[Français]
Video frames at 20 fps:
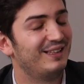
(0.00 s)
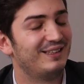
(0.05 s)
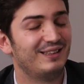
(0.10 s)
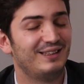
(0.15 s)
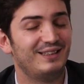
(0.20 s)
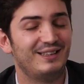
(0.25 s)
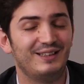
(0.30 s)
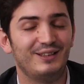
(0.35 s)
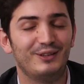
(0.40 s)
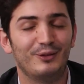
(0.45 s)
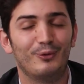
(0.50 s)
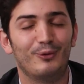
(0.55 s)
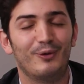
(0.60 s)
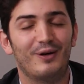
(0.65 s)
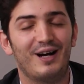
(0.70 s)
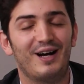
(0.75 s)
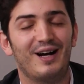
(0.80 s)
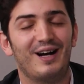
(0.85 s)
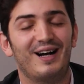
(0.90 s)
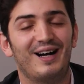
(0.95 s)

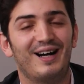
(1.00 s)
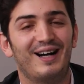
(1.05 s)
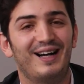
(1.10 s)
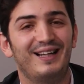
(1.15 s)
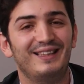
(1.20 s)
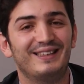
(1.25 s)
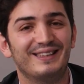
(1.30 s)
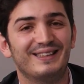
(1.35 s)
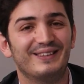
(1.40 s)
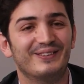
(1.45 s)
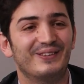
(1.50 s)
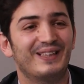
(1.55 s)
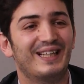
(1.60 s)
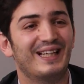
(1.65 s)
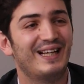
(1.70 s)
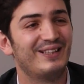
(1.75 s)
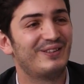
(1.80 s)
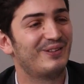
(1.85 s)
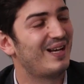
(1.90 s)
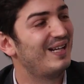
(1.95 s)
J'ai dit, Ok,
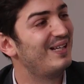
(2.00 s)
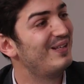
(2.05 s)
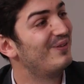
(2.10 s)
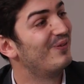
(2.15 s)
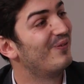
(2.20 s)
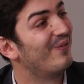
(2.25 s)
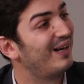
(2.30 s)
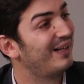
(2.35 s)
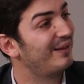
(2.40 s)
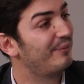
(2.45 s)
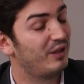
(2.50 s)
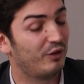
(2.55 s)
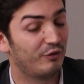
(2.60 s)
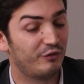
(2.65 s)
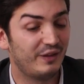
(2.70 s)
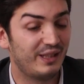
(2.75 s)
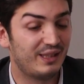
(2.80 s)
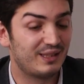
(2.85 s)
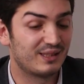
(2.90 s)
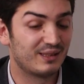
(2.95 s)
là, je suis allé loin. Mais en
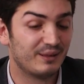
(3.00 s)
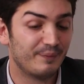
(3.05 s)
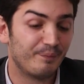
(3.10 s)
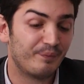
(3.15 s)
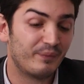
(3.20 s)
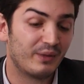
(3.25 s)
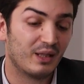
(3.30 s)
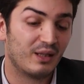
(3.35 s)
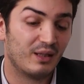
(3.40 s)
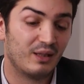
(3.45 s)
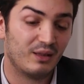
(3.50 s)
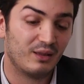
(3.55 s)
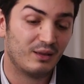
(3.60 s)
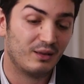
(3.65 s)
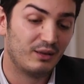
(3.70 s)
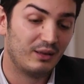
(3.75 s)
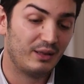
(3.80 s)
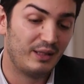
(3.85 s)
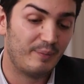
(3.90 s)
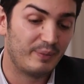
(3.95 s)
fait,
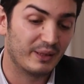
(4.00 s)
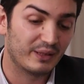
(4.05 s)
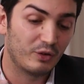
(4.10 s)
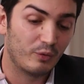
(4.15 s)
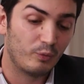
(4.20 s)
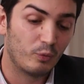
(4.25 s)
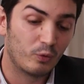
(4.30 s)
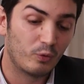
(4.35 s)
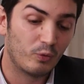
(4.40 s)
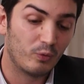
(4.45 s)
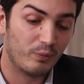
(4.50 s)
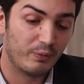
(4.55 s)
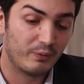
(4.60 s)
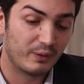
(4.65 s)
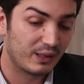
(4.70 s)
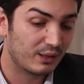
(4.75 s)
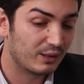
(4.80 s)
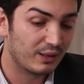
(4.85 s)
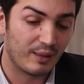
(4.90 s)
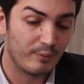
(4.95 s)
les personnes m'ont
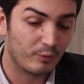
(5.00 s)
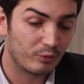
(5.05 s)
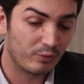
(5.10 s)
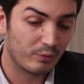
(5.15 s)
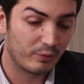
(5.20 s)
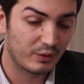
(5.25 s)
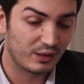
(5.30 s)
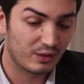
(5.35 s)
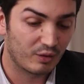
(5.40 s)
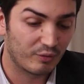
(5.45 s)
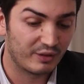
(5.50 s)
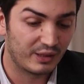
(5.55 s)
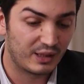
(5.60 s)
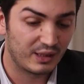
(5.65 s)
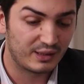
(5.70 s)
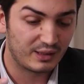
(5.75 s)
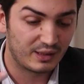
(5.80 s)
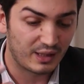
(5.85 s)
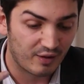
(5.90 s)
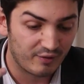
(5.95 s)
compris, elles m'ont comprise en fait,
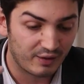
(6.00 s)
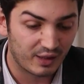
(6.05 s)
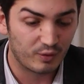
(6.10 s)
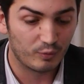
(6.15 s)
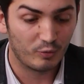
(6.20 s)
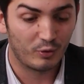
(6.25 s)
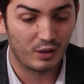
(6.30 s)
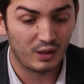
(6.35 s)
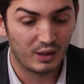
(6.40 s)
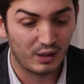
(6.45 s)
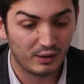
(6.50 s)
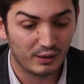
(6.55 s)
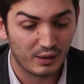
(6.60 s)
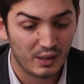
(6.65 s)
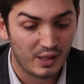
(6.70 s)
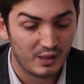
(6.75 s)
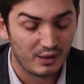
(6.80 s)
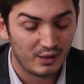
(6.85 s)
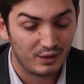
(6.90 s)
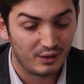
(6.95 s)
elles étaient avec moi,
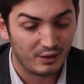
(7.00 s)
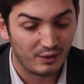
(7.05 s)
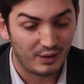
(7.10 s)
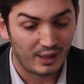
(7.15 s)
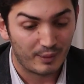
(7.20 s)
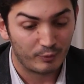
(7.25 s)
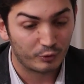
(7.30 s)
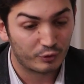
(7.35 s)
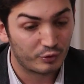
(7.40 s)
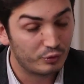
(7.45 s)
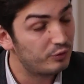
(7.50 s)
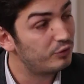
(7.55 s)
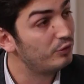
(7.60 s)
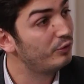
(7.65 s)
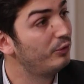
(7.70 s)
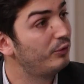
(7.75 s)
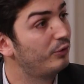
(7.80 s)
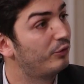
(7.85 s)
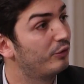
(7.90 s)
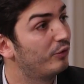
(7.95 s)
euh, elles m'ont
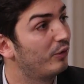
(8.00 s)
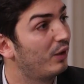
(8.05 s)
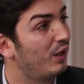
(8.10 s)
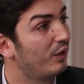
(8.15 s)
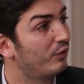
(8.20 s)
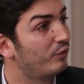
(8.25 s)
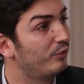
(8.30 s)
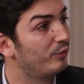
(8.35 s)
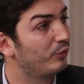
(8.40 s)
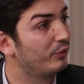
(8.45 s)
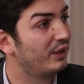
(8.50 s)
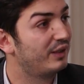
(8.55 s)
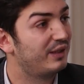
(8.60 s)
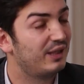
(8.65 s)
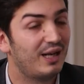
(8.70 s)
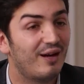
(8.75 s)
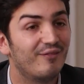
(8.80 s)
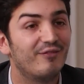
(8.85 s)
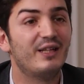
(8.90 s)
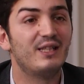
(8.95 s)
soutenu, tu vois, tout le monde était
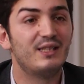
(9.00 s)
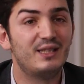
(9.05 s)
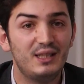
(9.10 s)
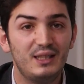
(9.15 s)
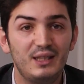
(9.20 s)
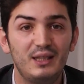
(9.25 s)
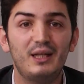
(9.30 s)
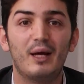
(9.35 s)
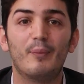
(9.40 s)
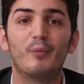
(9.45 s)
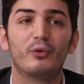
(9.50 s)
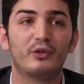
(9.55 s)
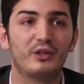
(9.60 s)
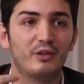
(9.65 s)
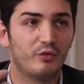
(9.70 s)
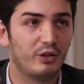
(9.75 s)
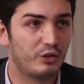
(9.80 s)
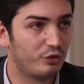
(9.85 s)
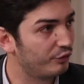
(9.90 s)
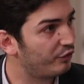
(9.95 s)
là, vas-y, la prochaine
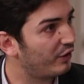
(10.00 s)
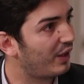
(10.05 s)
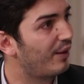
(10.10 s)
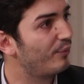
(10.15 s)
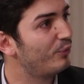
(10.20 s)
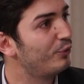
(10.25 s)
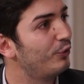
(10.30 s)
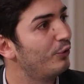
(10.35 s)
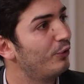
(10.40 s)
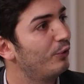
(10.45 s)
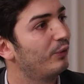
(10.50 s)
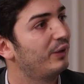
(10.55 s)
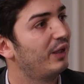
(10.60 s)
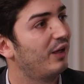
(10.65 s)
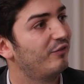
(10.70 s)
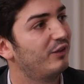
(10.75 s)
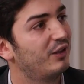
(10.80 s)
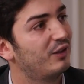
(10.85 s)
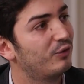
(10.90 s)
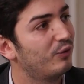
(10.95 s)
fois tu feras mieux, on est
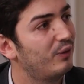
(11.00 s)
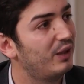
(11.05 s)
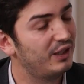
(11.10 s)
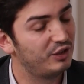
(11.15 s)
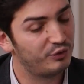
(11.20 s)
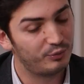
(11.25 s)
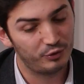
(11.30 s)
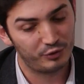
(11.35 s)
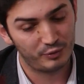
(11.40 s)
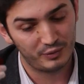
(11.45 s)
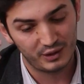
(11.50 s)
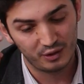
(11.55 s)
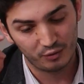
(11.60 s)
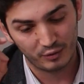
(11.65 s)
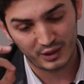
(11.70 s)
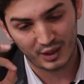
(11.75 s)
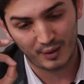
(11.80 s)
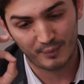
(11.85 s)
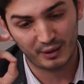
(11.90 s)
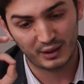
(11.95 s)
avec toi. Et je me suis dit,
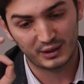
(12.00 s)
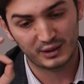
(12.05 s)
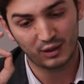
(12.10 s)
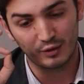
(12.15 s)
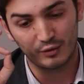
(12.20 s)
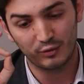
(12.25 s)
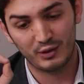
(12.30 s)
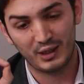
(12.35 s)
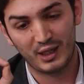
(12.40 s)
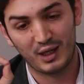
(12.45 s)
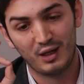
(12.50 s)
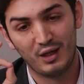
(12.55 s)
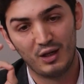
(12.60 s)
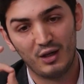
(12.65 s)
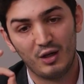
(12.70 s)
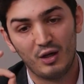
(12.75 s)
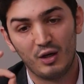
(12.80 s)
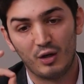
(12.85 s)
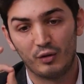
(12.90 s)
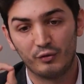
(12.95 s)
ok, à partir de là,
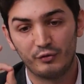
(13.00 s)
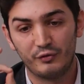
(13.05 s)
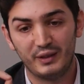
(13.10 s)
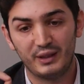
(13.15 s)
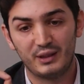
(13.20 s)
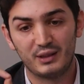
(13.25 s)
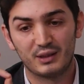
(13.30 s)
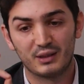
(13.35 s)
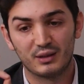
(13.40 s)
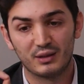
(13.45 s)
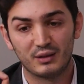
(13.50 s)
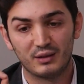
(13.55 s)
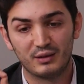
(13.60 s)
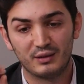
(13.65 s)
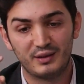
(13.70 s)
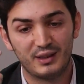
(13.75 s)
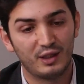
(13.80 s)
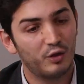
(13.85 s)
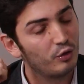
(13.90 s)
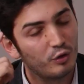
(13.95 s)
en fait,
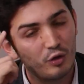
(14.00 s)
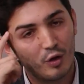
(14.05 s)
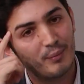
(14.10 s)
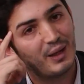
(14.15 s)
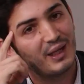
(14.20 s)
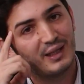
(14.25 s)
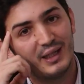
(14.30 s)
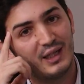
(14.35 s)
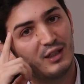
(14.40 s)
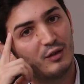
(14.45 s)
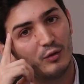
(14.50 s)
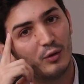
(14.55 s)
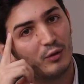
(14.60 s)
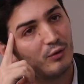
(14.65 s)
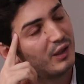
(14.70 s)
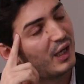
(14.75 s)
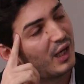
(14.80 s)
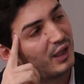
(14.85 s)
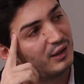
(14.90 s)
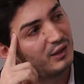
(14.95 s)
c'est que dans ma tête le
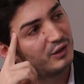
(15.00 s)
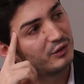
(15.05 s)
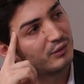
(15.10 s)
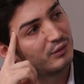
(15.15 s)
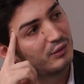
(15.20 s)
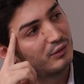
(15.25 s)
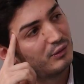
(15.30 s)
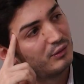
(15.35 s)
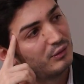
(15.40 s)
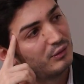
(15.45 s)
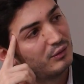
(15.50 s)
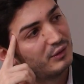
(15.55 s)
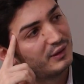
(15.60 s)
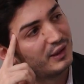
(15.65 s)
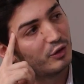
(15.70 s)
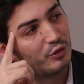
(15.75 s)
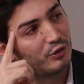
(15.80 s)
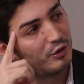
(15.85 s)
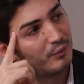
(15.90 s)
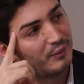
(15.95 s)
regard des gens. C'est
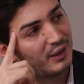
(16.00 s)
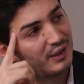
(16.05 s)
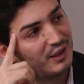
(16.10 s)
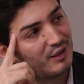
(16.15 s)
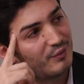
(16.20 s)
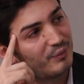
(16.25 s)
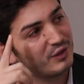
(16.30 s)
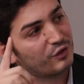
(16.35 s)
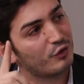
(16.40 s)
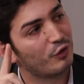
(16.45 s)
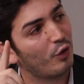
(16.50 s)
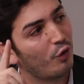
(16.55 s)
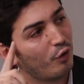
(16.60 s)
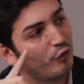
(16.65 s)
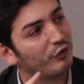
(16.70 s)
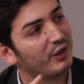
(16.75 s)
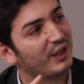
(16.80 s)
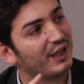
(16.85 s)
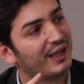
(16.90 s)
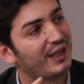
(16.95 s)
que dans ma tête parce qu'en
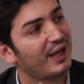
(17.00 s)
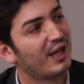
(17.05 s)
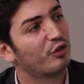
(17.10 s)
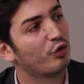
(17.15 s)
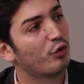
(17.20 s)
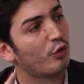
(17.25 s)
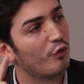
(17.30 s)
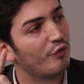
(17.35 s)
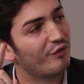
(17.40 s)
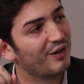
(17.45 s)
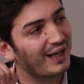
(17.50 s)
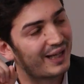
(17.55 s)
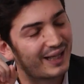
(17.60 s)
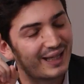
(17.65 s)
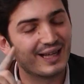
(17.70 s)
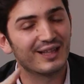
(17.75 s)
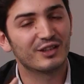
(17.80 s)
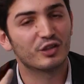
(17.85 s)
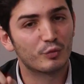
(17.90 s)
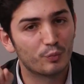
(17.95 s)
vrai,
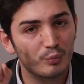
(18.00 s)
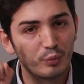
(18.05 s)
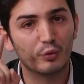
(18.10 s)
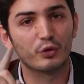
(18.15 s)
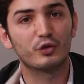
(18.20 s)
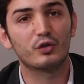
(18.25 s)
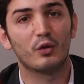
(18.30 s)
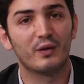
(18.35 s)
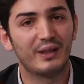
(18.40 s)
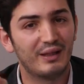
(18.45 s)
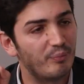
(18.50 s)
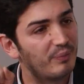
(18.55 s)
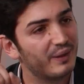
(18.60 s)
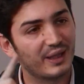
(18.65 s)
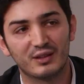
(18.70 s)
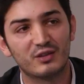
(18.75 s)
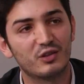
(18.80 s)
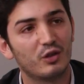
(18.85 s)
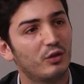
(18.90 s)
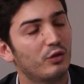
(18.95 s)
95% des
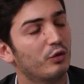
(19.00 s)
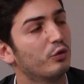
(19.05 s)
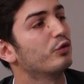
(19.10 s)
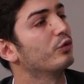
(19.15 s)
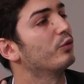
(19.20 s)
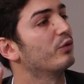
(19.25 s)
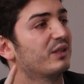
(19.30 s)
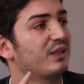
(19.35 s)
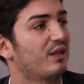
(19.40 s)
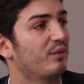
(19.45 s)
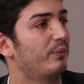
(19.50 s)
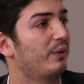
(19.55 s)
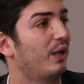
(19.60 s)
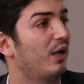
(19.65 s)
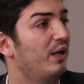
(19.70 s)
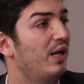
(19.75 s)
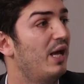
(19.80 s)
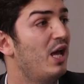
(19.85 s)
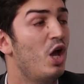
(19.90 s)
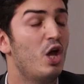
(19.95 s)
personnes sont sympas.
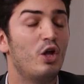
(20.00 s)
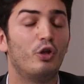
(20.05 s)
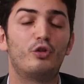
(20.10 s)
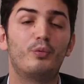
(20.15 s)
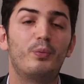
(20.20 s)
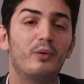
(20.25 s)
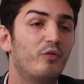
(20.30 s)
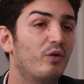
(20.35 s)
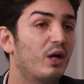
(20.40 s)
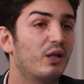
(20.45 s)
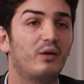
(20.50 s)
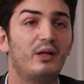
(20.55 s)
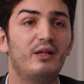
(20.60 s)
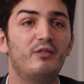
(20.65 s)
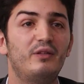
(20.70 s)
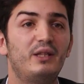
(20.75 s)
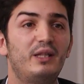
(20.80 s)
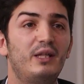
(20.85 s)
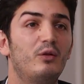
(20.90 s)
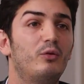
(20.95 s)
Tu peux le voir dans les
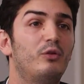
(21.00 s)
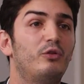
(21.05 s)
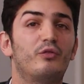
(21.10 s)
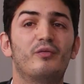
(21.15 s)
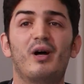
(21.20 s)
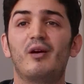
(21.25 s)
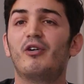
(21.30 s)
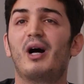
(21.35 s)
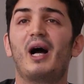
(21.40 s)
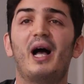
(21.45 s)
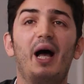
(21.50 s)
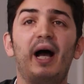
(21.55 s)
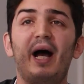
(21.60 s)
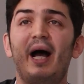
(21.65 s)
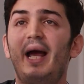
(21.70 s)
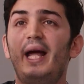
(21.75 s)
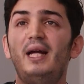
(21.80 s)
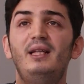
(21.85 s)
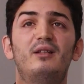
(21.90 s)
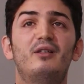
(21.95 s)
vidéos, tu vas avoir un
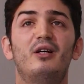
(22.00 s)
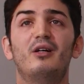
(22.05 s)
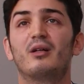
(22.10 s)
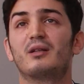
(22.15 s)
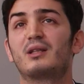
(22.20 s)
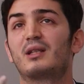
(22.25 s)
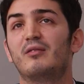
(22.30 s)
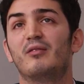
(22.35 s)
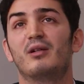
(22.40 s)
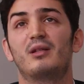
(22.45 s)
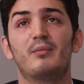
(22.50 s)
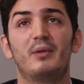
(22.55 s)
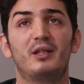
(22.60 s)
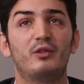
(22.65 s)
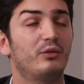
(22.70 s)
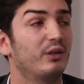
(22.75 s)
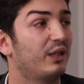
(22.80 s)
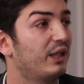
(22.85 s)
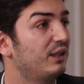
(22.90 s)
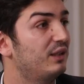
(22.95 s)
hater qui va te mettre
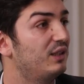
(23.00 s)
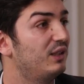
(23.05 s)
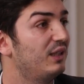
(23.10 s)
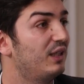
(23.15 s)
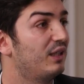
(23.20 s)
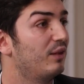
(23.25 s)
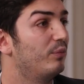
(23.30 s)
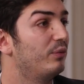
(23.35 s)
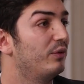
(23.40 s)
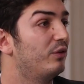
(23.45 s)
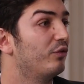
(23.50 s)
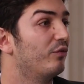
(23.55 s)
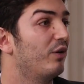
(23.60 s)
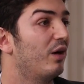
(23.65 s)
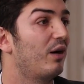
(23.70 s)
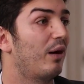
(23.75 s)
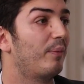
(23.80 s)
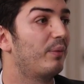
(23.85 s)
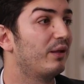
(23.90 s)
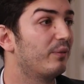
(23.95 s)
une critique et puis tu vas
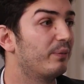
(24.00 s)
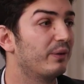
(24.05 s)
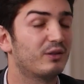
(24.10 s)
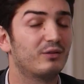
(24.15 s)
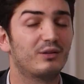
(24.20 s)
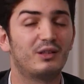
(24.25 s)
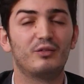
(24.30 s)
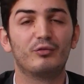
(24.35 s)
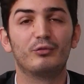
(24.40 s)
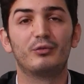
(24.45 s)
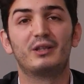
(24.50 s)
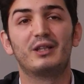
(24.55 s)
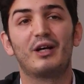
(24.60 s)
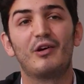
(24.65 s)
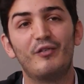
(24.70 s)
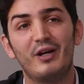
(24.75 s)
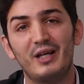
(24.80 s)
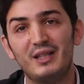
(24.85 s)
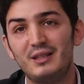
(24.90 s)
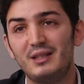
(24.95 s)
avoir plein de personnes qui vont dire
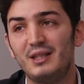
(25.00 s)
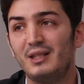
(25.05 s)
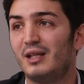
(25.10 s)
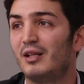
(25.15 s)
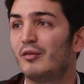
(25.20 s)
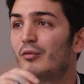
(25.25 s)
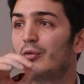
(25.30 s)
vas-y, qui